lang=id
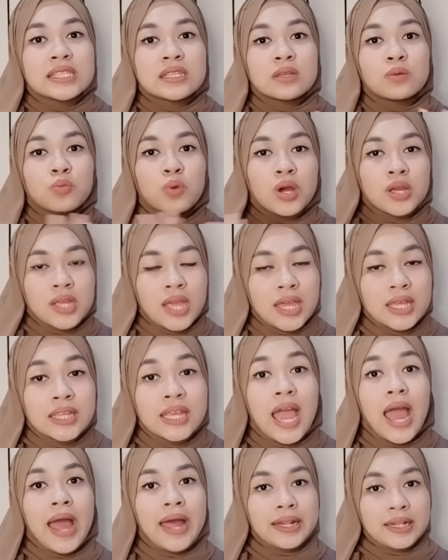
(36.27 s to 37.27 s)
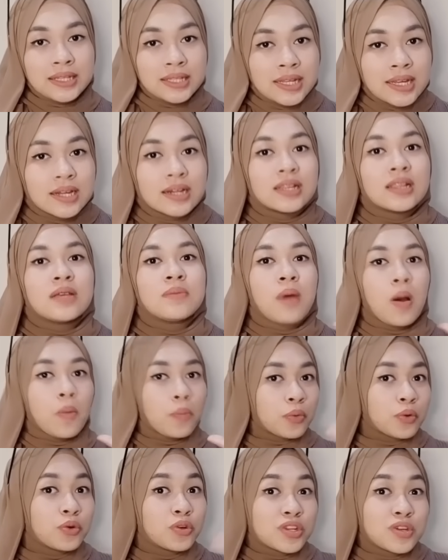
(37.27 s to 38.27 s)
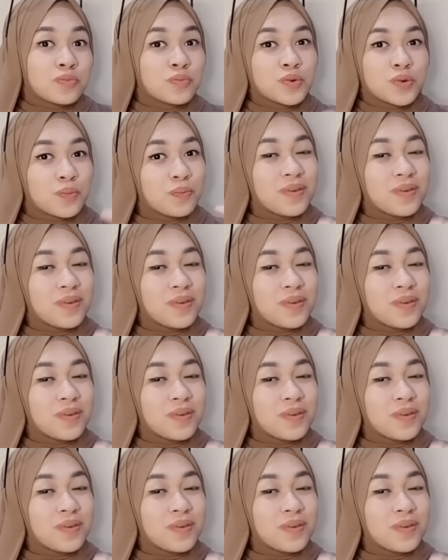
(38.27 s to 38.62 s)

semuanya ini under Rp50.000.